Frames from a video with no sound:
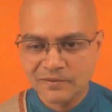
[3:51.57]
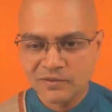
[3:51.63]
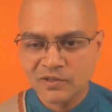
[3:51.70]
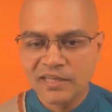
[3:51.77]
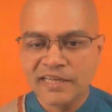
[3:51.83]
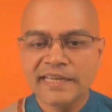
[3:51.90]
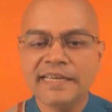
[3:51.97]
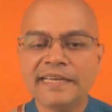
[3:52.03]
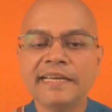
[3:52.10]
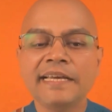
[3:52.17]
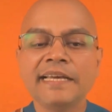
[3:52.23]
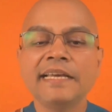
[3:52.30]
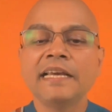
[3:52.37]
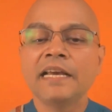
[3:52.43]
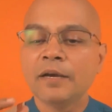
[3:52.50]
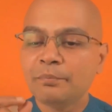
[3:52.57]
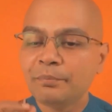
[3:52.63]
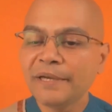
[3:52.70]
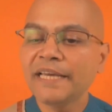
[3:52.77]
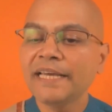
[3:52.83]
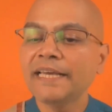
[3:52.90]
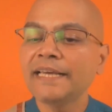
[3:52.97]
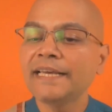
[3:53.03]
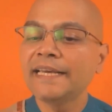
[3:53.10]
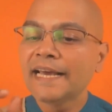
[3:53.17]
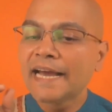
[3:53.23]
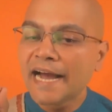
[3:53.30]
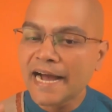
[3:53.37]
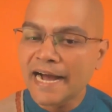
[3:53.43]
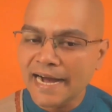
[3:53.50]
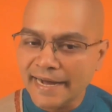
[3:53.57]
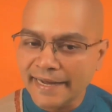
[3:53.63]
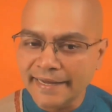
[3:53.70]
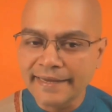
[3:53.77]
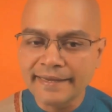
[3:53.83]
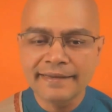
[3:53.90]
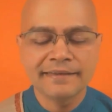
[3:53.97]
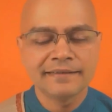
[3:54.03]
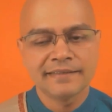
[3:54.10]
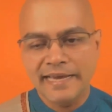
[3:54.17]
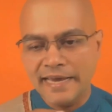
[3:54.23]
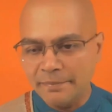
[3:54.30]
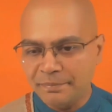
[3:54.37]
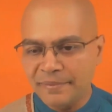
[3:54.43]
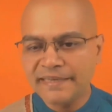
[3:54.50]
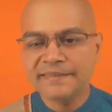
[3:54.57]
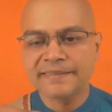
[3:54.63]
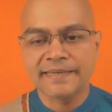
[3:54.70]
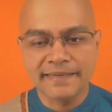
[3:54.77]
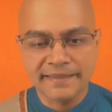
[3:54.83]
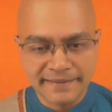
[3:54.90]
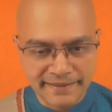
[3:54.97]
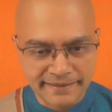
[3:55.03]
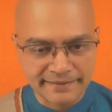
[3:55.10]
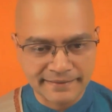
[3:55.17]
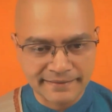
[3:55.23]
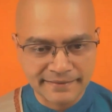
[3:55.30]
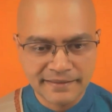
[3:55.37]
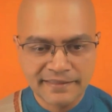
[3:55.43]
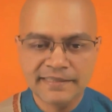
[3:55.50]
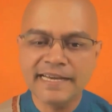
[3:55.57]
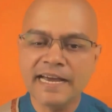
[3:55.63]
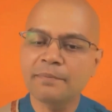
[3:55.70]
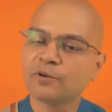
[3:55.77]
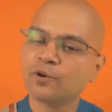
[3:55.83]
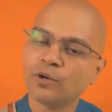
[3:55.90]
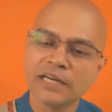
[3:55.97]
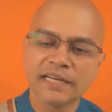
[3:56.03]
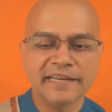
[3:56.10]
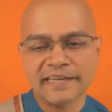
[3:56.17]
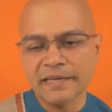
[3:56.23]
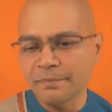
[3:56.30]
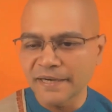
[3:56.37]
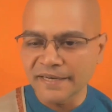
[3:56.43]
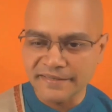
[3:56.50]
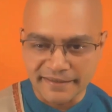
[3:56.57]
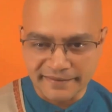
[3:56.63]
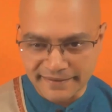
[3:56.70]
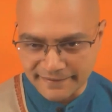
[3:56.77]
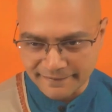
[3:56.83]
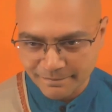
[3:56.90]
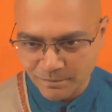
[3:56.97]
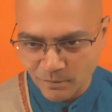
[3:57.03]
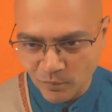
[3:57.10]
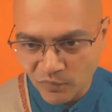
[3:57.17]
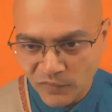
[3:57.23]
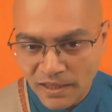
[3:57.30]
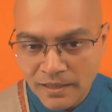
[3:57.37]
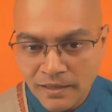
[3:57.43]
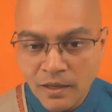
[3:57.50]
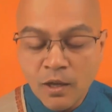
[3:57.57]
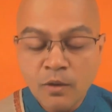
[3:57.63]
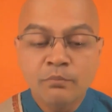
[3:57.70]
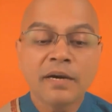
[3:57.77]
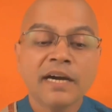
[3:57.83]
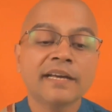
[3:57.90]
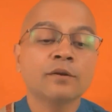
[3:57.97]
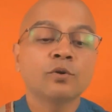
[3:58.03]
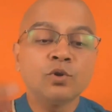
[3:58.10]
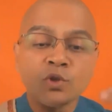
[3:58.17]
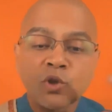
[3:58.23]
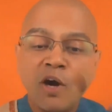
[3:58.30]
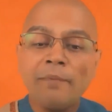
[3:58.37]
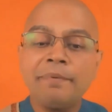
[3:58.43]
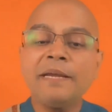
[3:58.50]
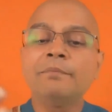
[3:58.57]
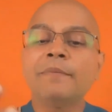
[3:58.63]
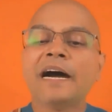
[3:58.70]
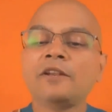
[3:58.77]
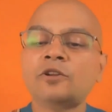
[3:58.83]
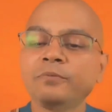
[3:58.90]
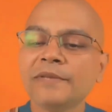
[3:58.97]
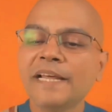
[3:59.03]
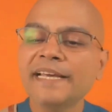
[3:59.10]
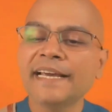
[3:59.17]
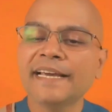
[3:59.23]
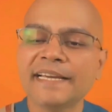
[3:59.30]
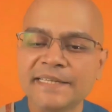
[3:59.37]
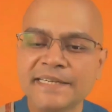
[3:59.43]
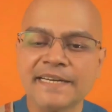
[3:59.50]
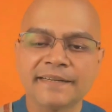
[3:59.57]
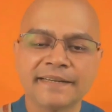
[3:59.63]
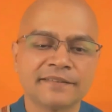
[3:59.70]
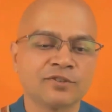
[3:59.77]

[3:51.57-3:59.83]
ई पी आई एपीजेनेटिक्स ये आप गूगल करके पढ़ सकते हैं मगर उनको अभी मालूम नहीं है कि जेनेटिक्स को हम